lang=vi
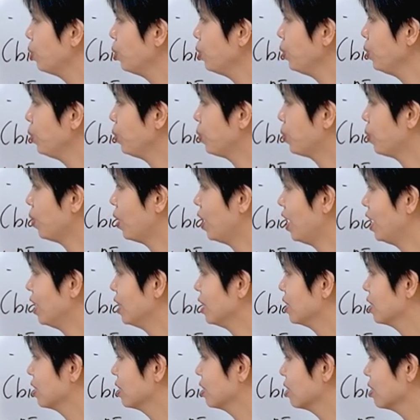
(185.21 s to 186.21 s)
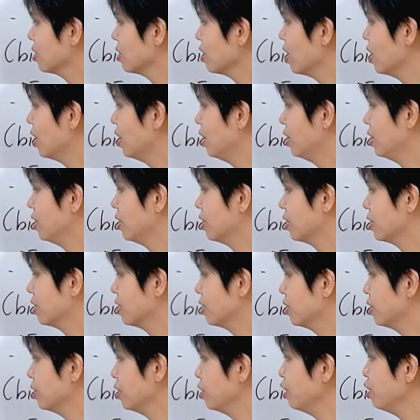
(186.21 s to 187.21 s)
yu quản tại
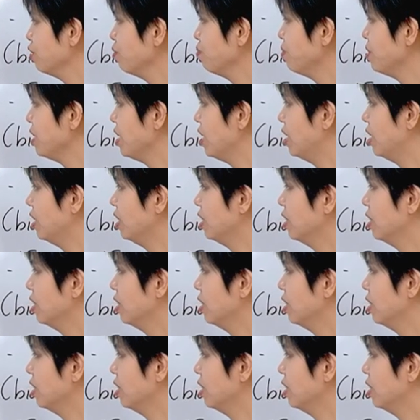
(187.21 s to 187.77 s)
xi biện,